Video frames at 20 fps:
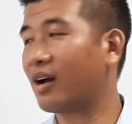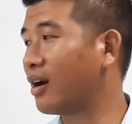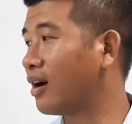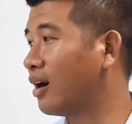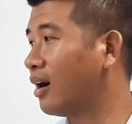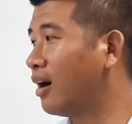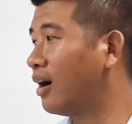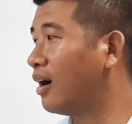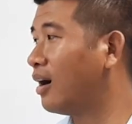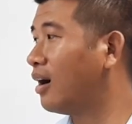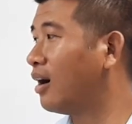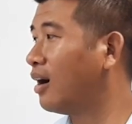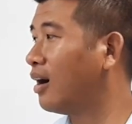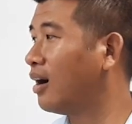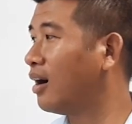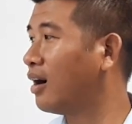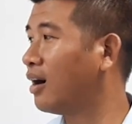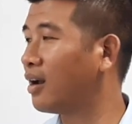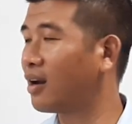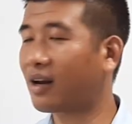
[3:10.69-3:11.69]

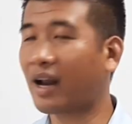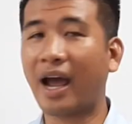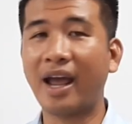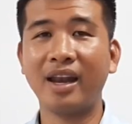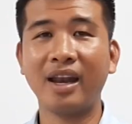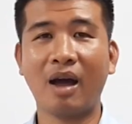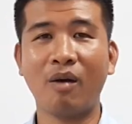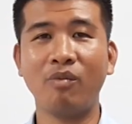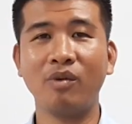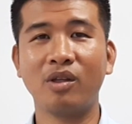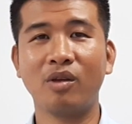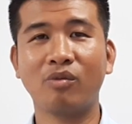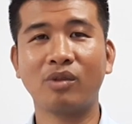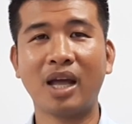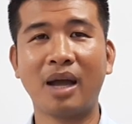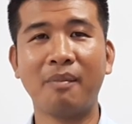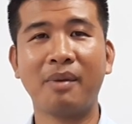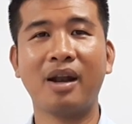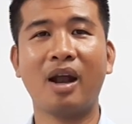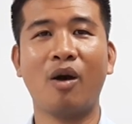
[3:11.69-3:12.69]
uh, thấy nóng thì chúng
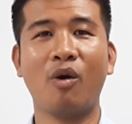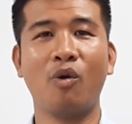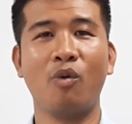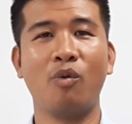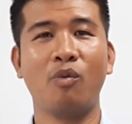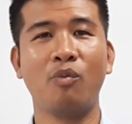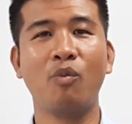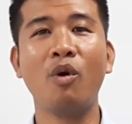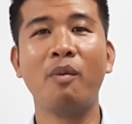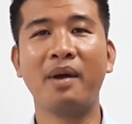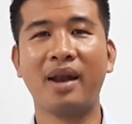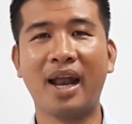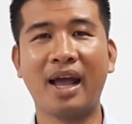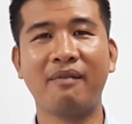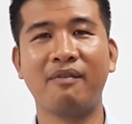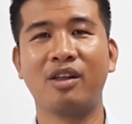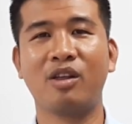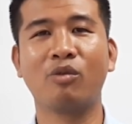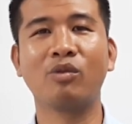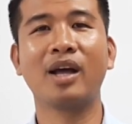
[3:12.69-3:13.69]
ta bắt đầu mua máy lạnh
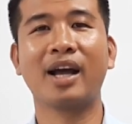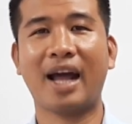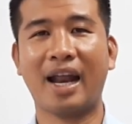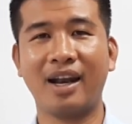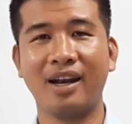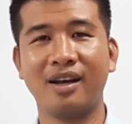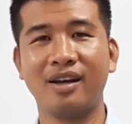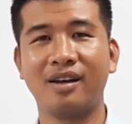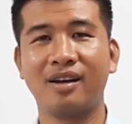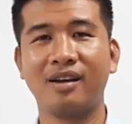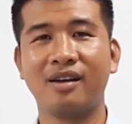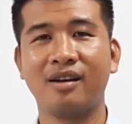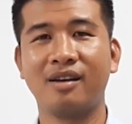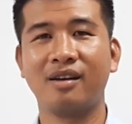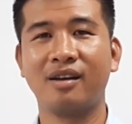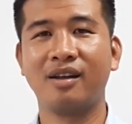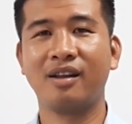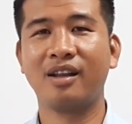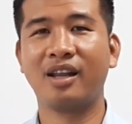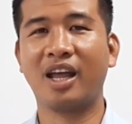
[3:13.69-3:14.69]
và chúng ta gắn
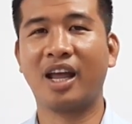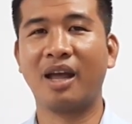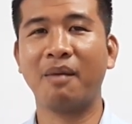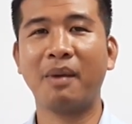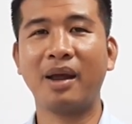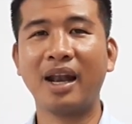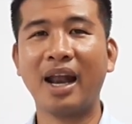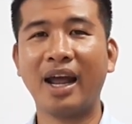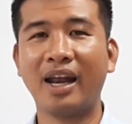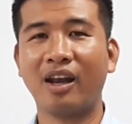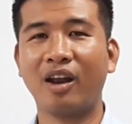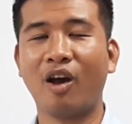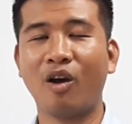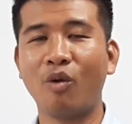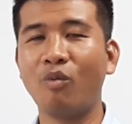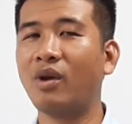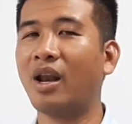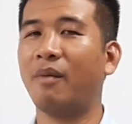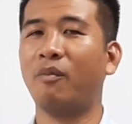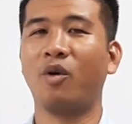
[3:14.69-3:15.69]
thì cái máy lạnh nó
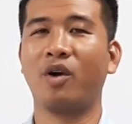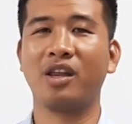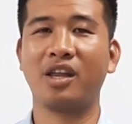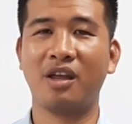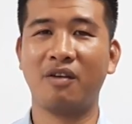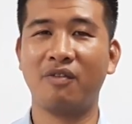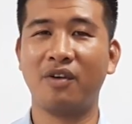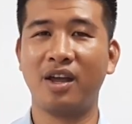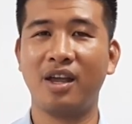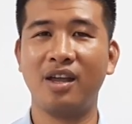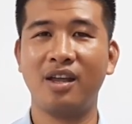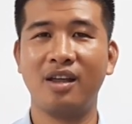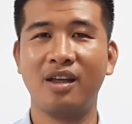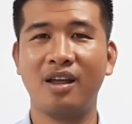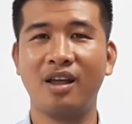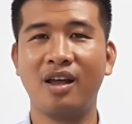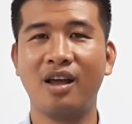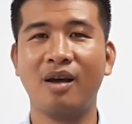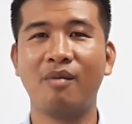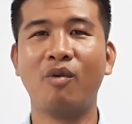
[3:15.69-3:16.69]
cũng là một cái chi phí
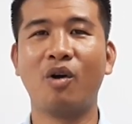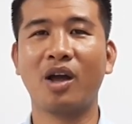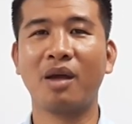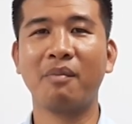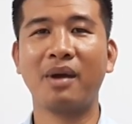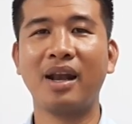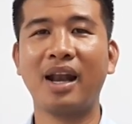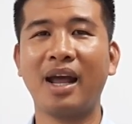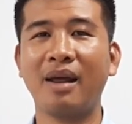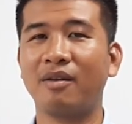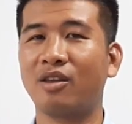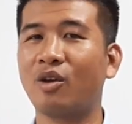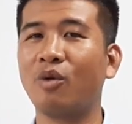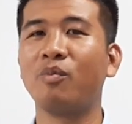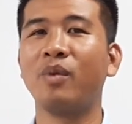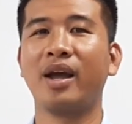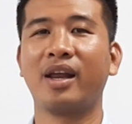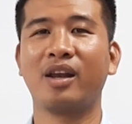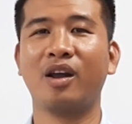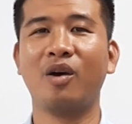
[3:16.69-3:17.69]
một cái máy lạnh trung
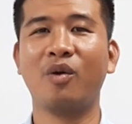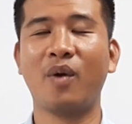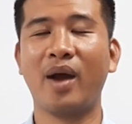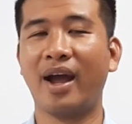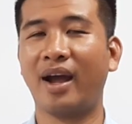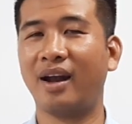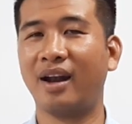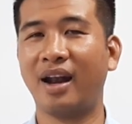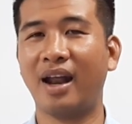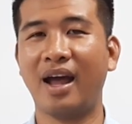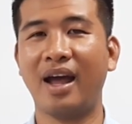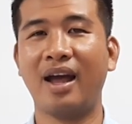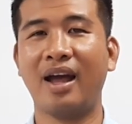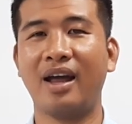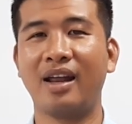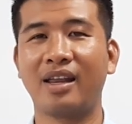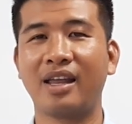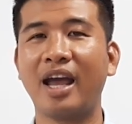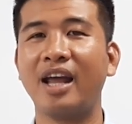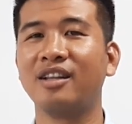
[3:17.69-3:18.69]
bình nó khoảng
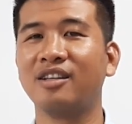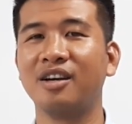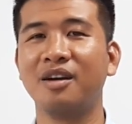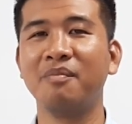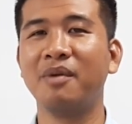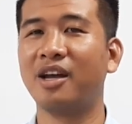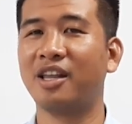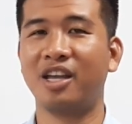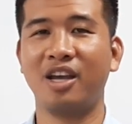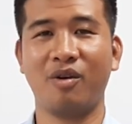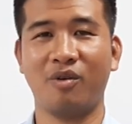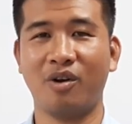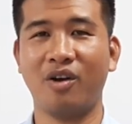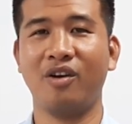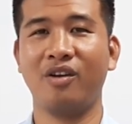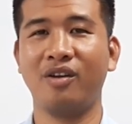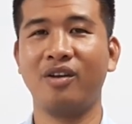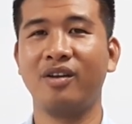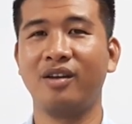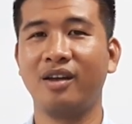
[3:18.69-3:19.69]
là trên dưới 10 triệu rồi
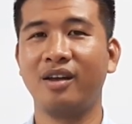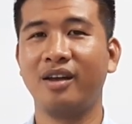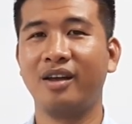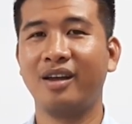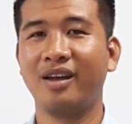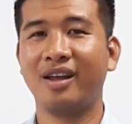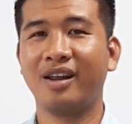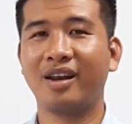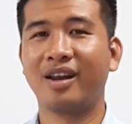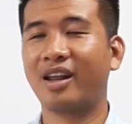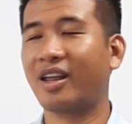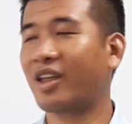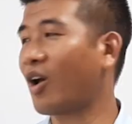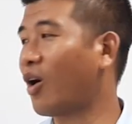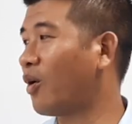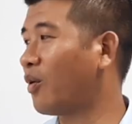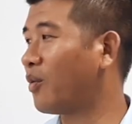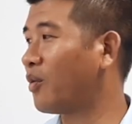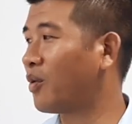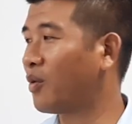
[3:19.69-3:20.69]
để
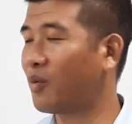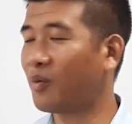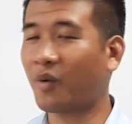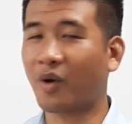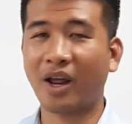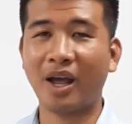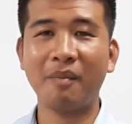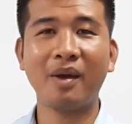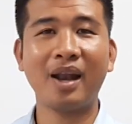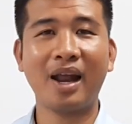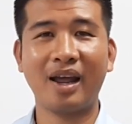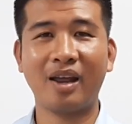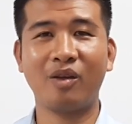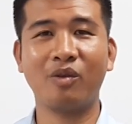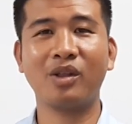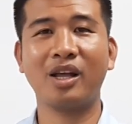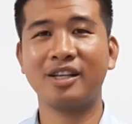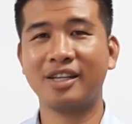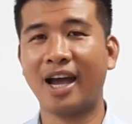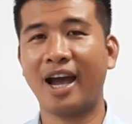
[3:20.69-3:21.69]
cho cái máy lạnh
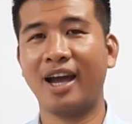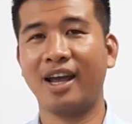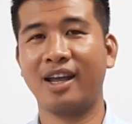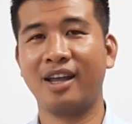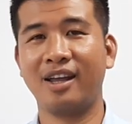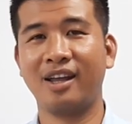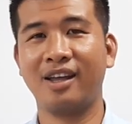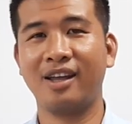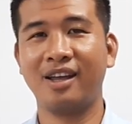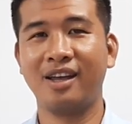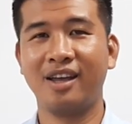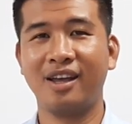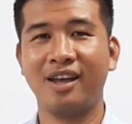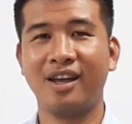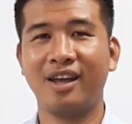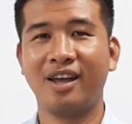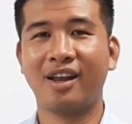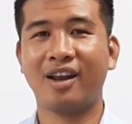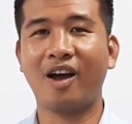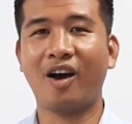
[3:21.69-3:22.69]
chúng ta xài
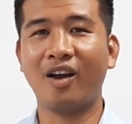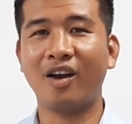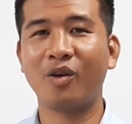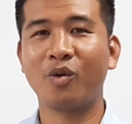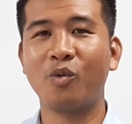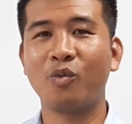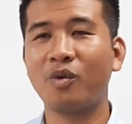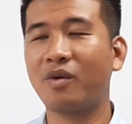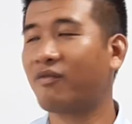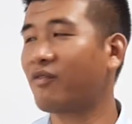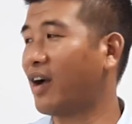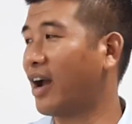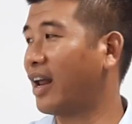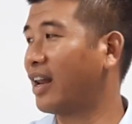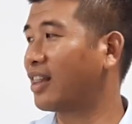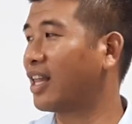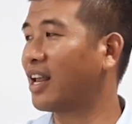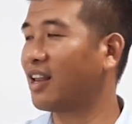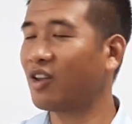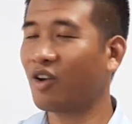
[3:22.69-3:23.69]
đó là cũng phải
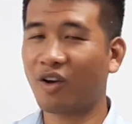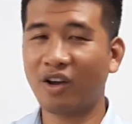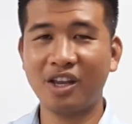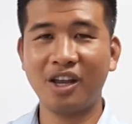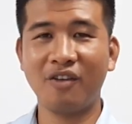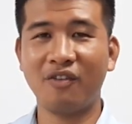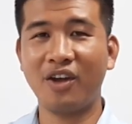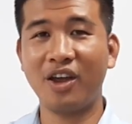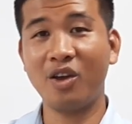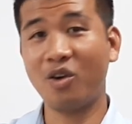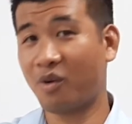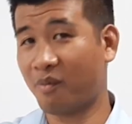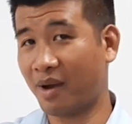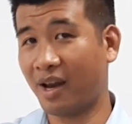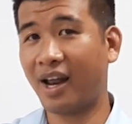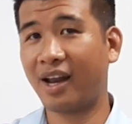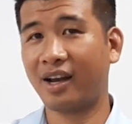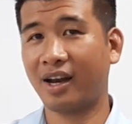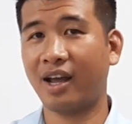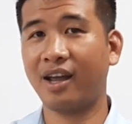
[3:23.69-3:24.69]
tính cho cái chi phí của máy
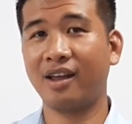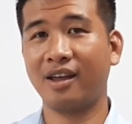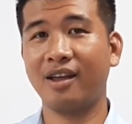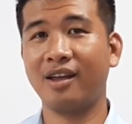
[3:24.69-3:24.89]
lạnh này